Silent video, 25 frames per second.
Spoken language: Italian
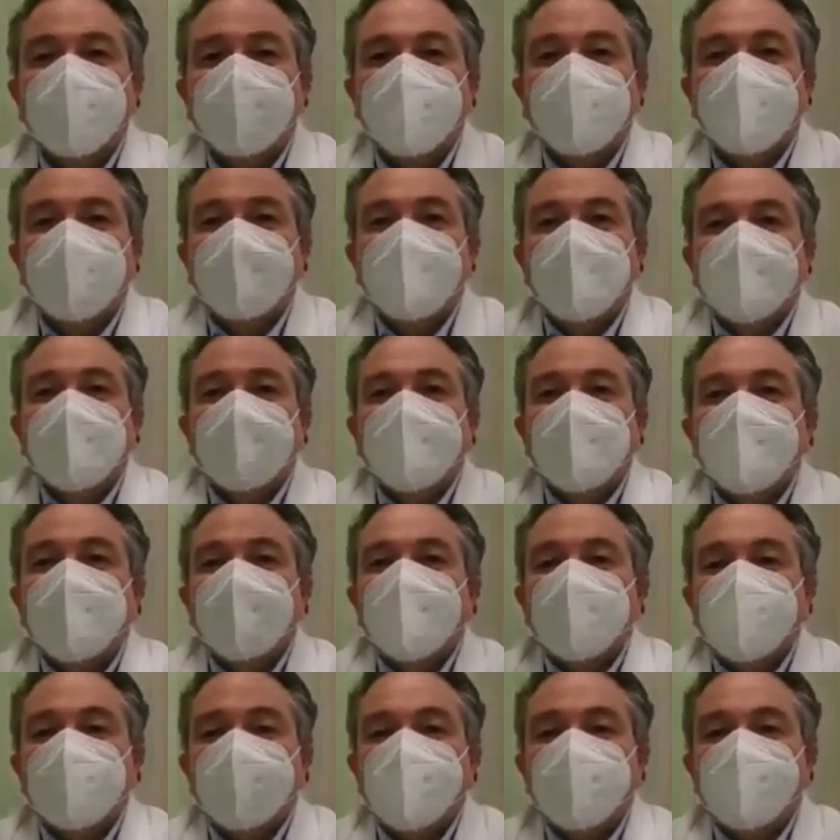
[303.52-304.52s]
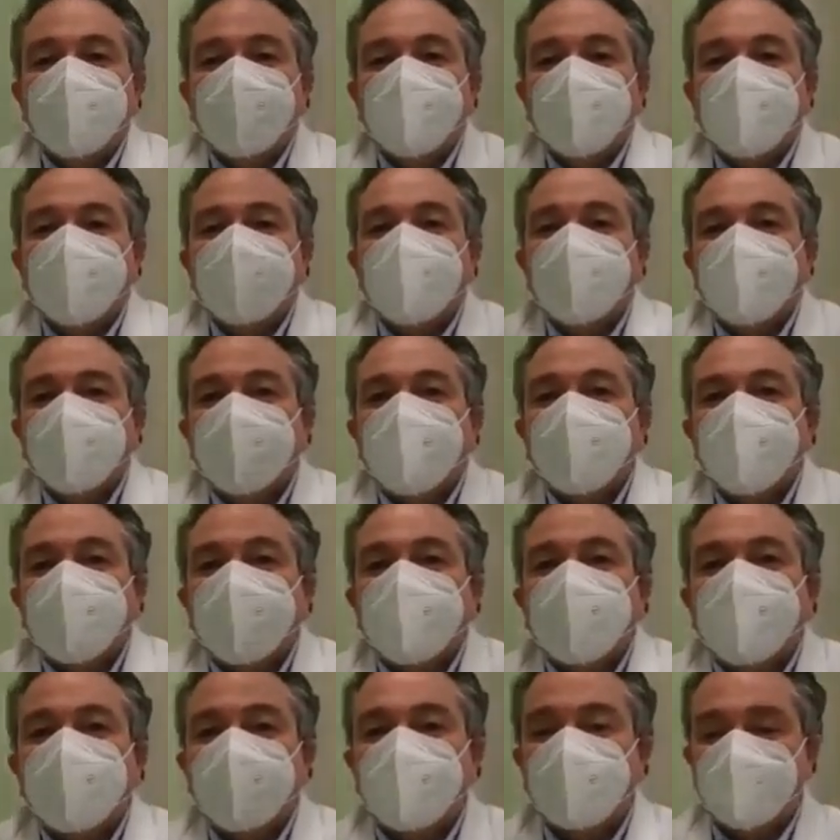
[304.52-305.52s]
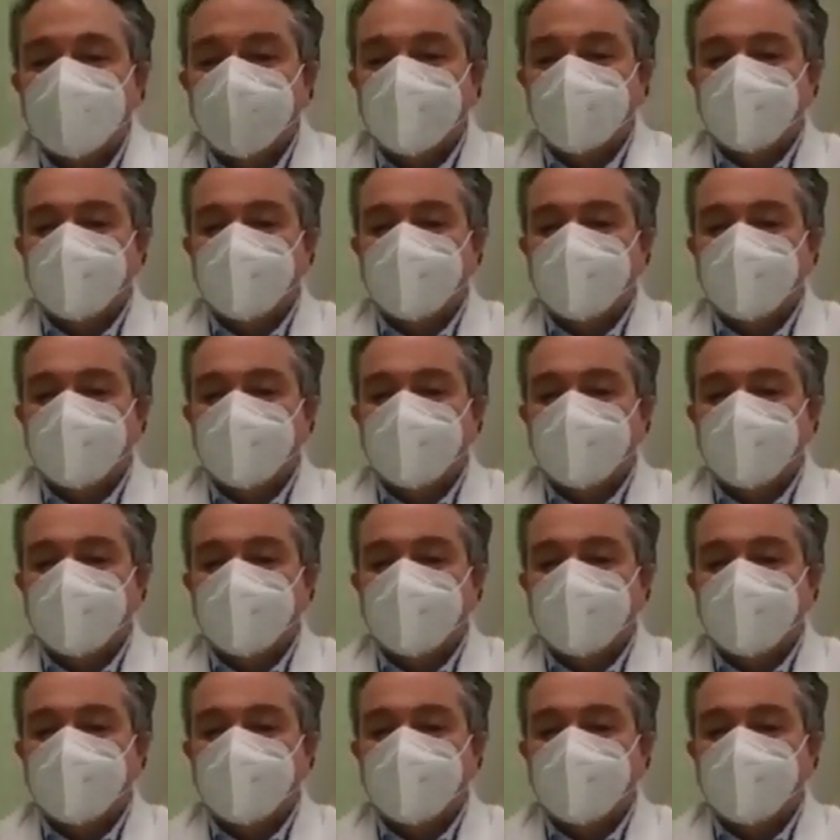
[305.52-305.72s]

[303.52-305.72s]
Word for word: Grazie tante dottore, buona giornata.